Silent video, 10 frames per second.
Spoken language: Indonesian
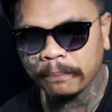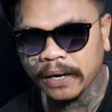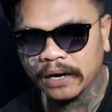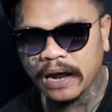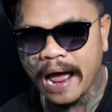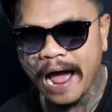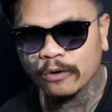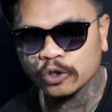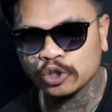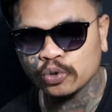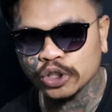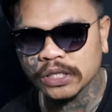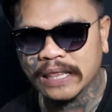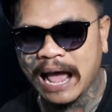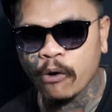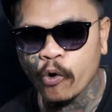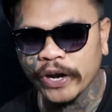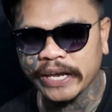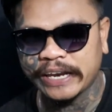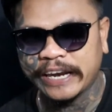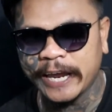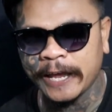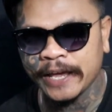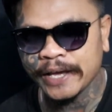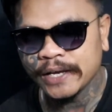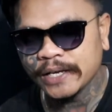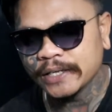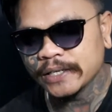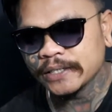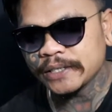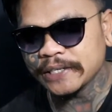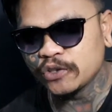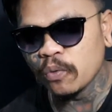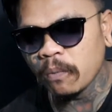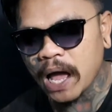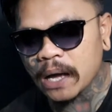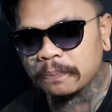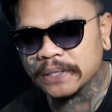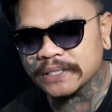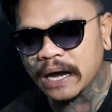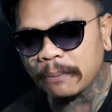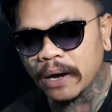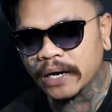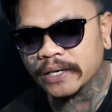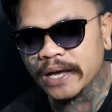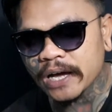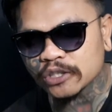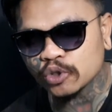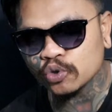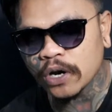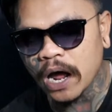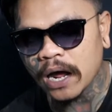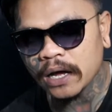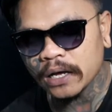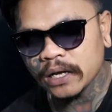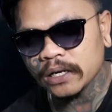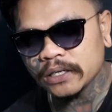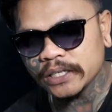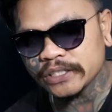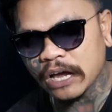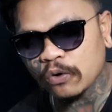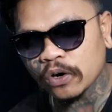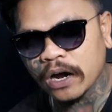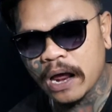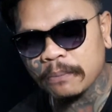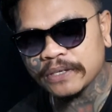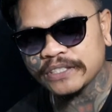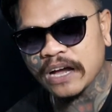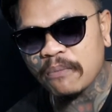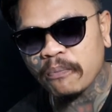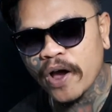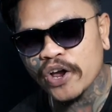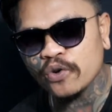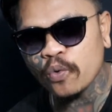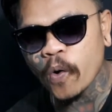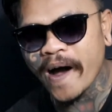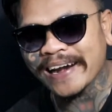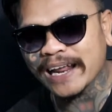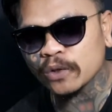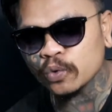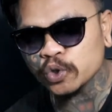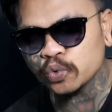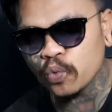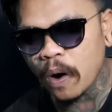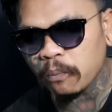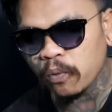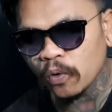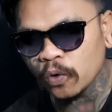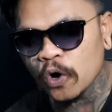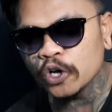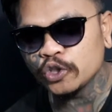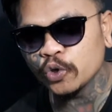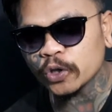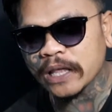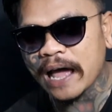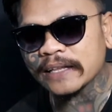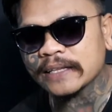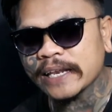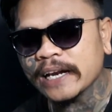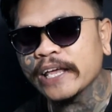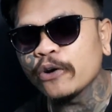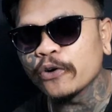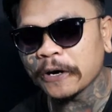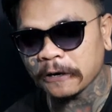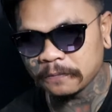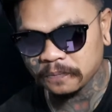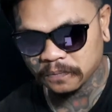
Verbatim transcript: per Agustus tahun ini sejumlah pinjaman yang sudah disalurkan mencapai 220 juta triliun.